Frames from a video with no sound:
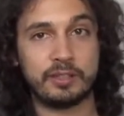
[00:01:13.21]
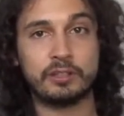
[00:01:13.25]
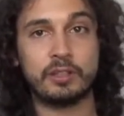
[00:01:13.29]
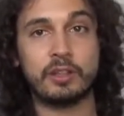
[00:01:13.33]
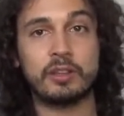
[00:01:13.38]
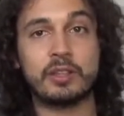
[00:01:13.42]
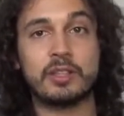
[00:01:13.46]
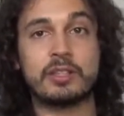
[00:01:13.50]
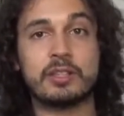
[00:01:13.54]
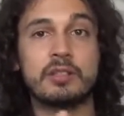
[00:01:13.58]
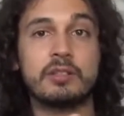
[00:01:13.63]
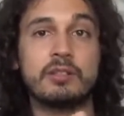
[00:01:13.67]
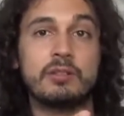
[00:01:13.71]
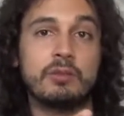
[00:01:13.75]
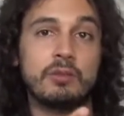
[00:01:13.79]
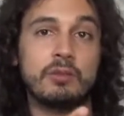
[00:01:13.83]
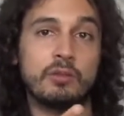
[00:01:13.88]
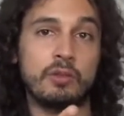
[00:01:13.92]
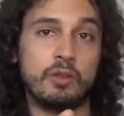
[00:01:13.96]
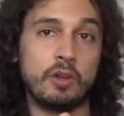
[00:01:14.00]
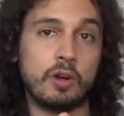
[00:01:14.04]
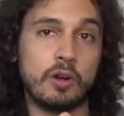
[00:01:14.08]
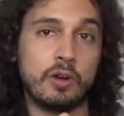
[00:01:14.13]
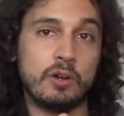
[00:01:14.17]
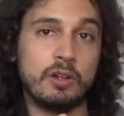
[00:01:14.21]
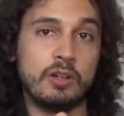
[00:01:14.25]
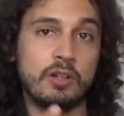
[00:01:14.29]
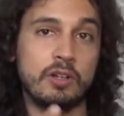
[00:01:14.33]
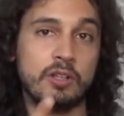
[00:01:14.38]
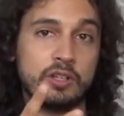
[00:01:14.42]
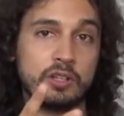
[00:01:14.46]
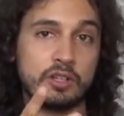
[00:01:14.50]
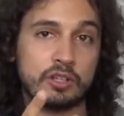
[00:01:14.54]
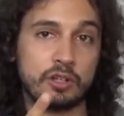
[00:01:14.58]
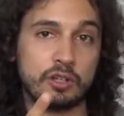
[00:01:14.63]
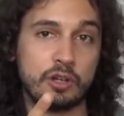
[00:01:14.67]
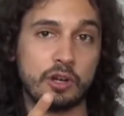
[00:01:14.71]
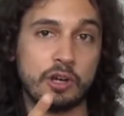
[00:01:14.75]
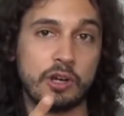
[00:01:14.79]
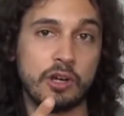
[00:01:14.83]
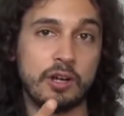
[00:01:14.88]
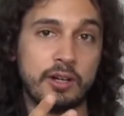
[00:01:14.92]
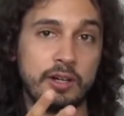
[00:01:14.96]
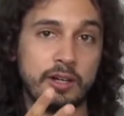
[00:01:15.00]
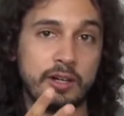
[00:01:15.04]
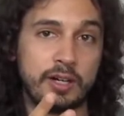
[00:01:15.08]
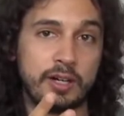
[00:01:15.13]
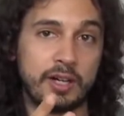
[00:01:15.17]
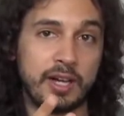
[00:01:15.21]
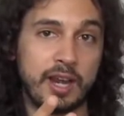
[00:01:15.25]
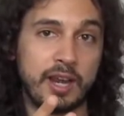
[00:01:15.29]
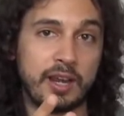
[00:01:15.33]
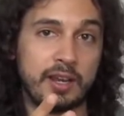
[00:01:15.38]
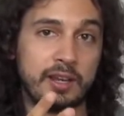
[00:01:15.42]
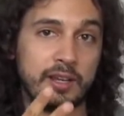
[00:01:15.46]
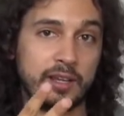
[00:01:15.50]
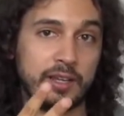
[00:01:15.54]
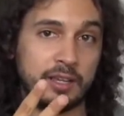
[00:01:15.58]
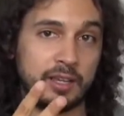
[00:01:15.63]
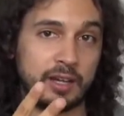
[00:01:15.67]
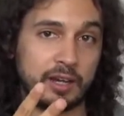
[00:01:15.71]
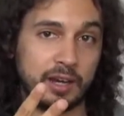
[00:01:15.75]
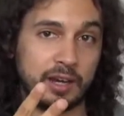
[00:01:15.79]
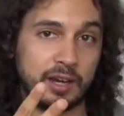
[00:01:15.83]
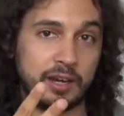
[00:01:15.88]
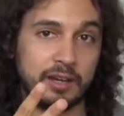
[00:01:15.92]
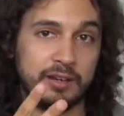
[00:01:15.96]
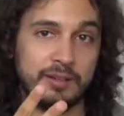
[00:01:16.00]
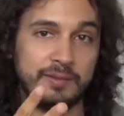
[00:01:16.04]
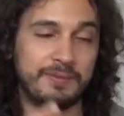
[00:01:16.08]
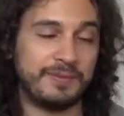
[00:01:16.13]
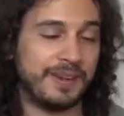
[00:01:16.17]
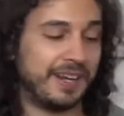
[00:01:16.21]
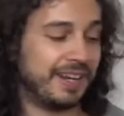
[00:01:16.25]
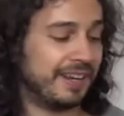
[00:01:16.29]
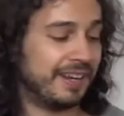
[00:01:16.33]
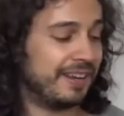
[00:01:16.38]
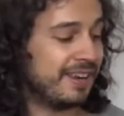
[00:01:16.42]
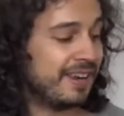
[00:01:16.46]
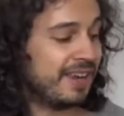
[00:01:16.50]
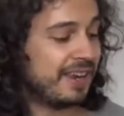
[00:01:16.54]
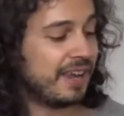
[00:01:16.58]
Entonces, do, sol, re y re, ¿vale?